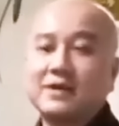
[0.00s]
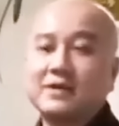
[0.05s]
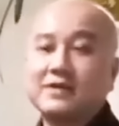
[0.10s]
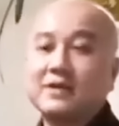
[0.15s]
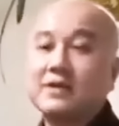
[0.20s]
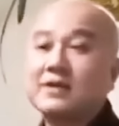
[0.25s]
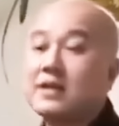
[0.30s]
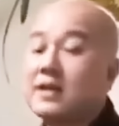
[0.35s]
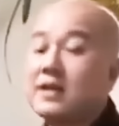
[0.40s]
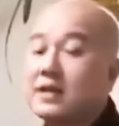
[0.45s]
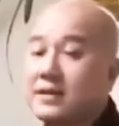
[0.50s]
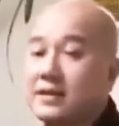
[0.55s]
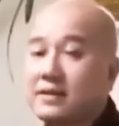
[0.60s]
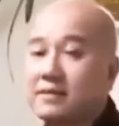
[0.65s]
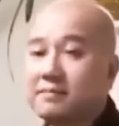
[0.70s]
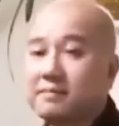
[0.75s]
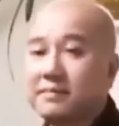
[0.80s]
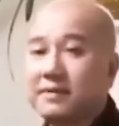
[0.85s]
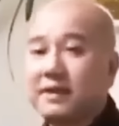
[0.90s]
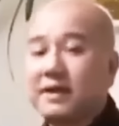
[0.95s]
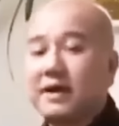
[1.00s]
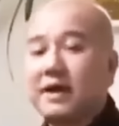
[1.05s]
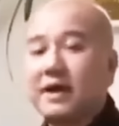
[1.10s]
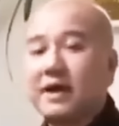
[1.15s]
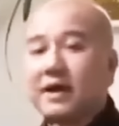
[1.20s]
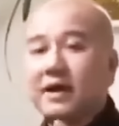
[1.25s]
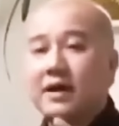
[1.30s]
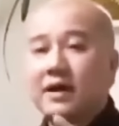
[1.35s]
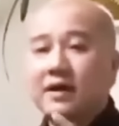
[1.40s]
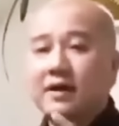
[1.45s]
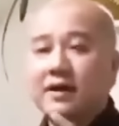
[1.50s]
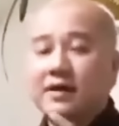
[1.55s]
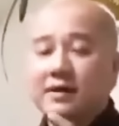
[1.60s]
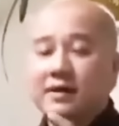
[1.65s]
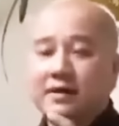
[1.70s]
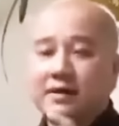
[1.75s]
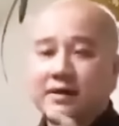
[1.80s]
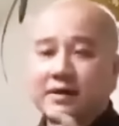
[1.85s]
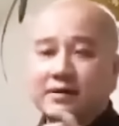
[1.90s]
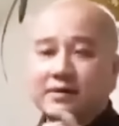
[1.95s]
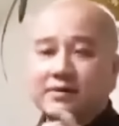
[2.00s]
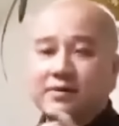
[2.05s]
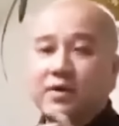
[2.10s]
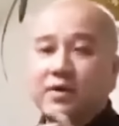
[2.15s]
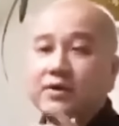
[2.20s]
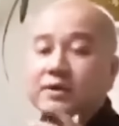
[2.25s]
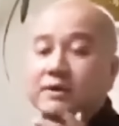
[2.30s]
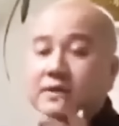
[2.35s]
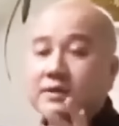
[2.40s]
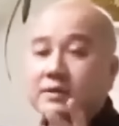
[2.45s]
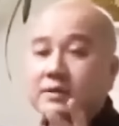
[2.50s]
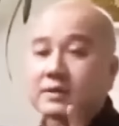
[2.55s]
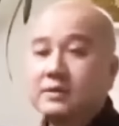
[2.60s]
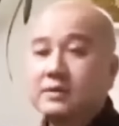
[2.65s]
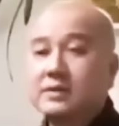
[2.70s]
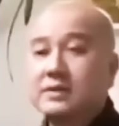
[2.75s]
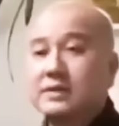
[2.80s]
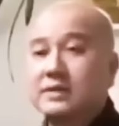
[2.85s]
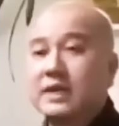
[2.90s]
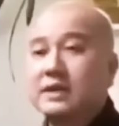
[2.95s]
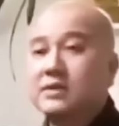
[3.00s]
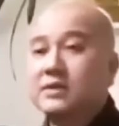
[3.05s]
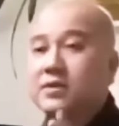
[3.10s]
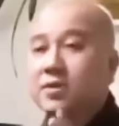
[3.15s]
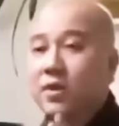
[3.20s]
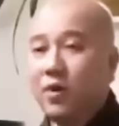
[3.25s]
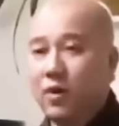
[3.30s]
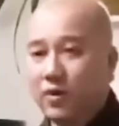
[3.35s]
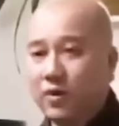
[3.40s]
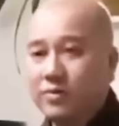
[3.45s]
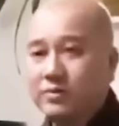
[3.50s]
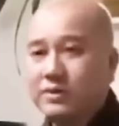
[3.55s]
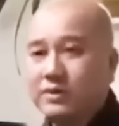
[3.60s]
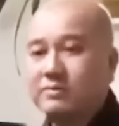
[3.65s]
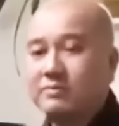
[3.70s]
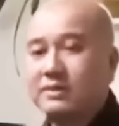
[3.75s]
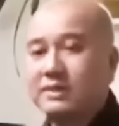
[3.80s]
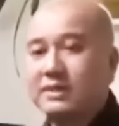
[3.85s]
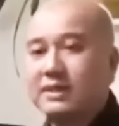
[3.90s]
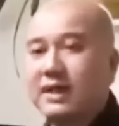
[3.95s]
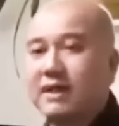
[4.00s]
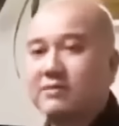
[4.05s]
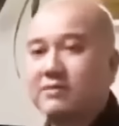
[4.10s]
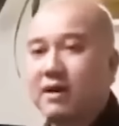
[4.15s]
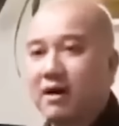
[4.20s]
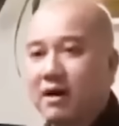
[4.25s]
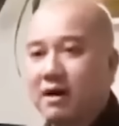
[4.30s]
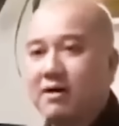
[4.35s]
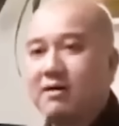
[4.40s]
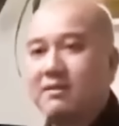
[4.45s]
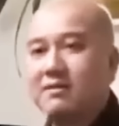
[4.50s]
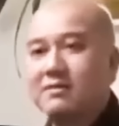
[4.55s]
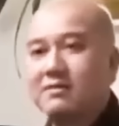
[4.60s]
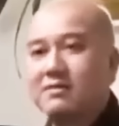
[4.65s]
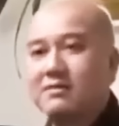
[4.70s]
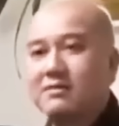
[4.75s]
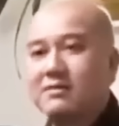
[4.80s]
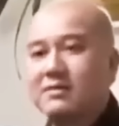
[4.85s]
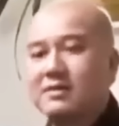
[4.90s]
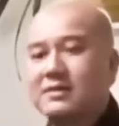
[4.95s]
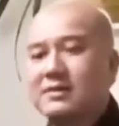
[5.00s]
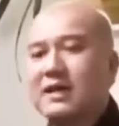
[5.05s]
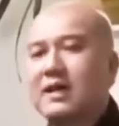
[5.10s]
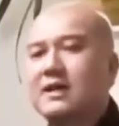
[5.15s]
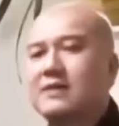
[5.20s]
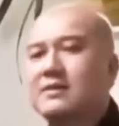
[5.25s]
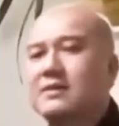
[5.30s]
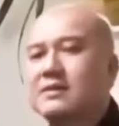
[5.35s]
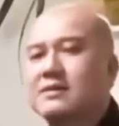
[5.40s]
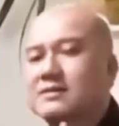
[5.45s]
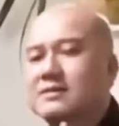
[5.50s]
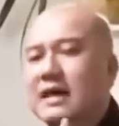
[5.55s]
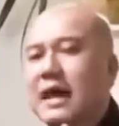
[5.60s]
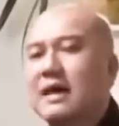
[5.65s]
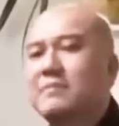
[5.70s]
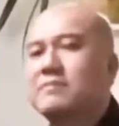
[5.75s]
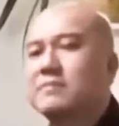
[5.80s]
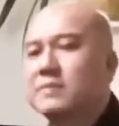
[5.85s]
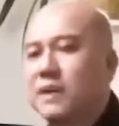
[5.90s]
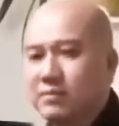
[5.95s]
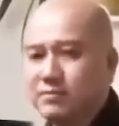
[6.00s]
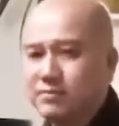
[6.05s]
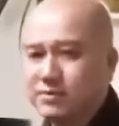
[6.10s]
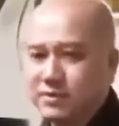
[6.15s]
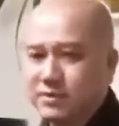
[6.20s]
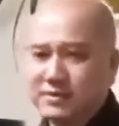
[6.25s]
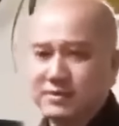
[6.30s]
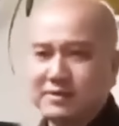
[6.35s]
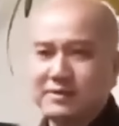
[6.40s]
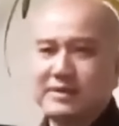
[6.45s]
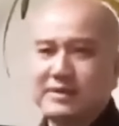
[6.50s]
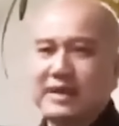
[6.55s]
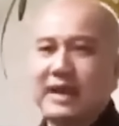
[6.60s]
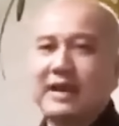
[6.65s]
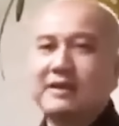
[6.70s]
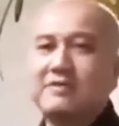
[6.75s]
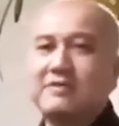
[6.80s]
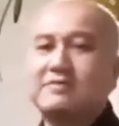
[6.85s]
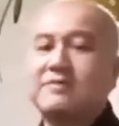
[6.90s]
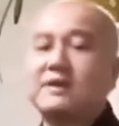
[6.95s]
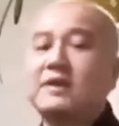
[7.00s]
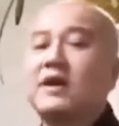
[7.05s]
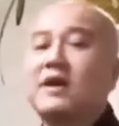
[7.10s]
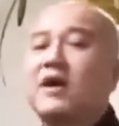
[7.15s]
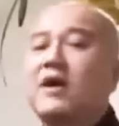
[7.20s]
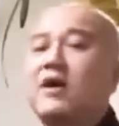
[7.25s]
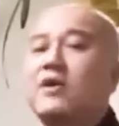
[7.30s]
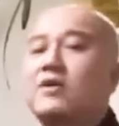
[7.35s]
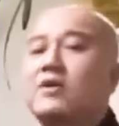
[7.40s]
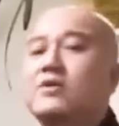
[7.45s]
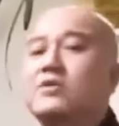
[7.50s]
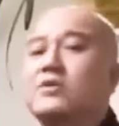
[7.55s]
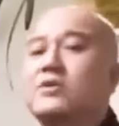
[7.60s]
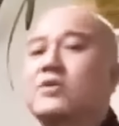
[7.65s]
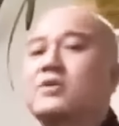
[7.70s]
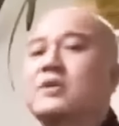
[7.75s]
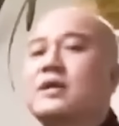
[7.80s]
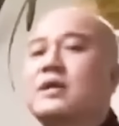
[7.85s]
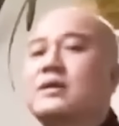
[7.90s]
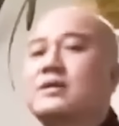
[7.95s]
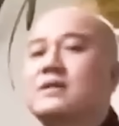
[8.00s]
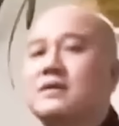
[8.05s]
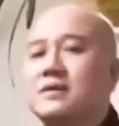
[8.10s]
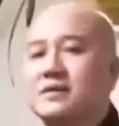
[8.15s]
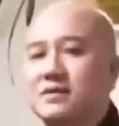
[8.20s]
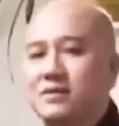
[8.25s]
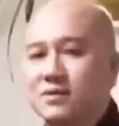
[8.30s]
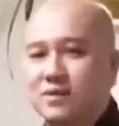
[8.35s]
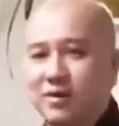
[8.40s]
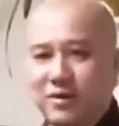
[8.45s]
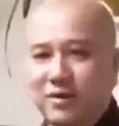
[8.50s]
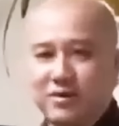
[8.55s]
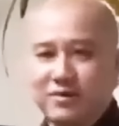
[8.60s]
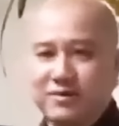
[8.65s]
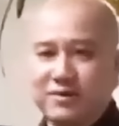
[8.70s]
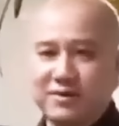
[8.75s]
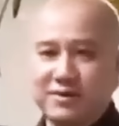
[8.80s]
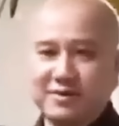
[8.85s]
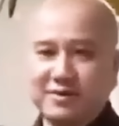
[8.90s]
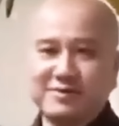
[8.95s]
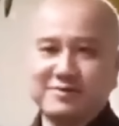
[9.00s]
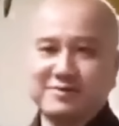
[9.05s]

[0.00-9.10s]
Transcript: Cho nên á, có những người người ta khổ nhưng mà sau đó người ta rất cảm thông cho người khác, vì họ nói tôi đã từng khổ rồi,